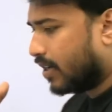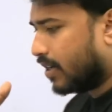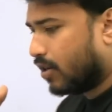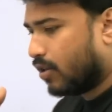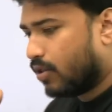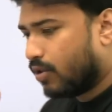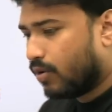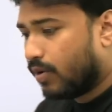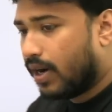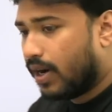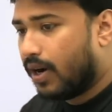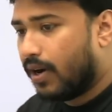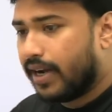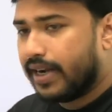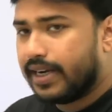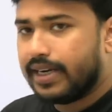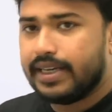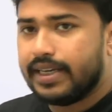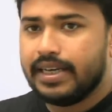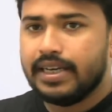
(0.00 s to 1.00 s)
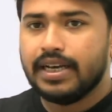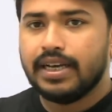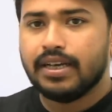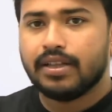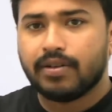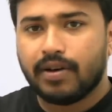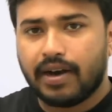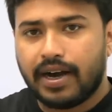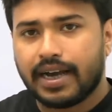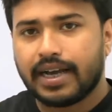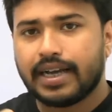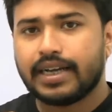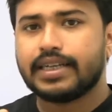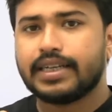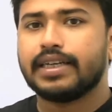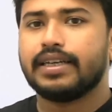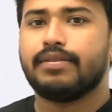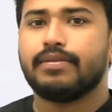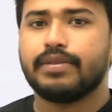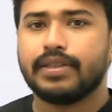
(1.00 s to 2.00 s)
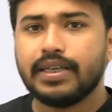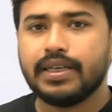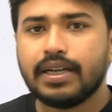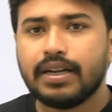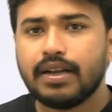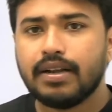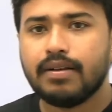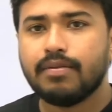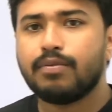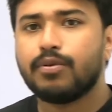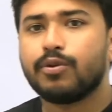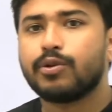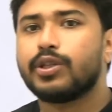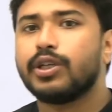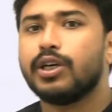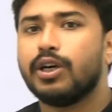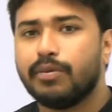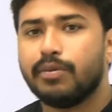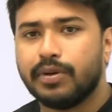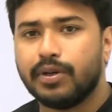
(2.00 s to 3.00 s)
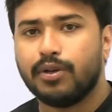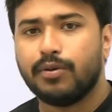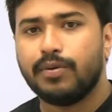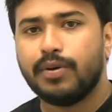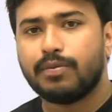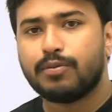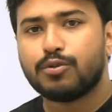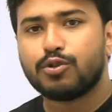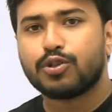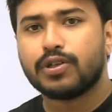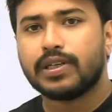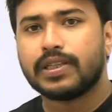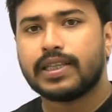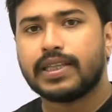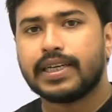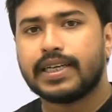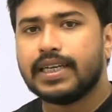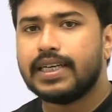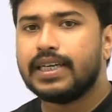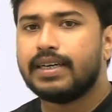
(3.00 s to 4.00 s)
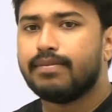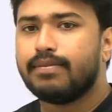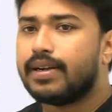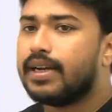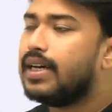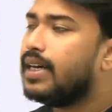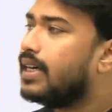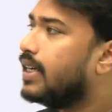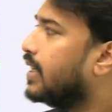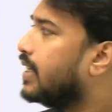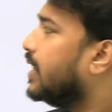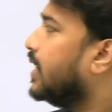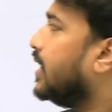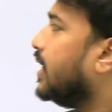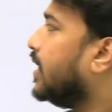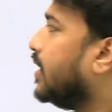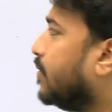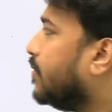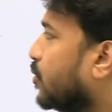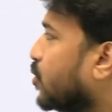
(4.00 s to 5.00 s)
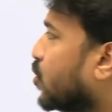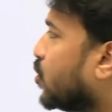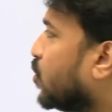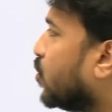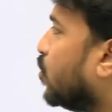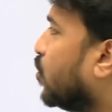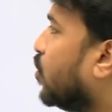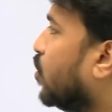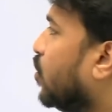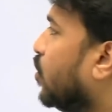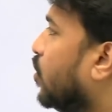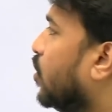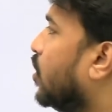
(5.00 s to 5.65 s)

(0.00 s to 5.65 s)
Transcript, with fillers: এখনো দেওয়া হয়নি তো আগেরটাই আমাদের পড়তে হবে নোবেল পুরস্কার থেকে আমরা এই প্রশ্নগুলো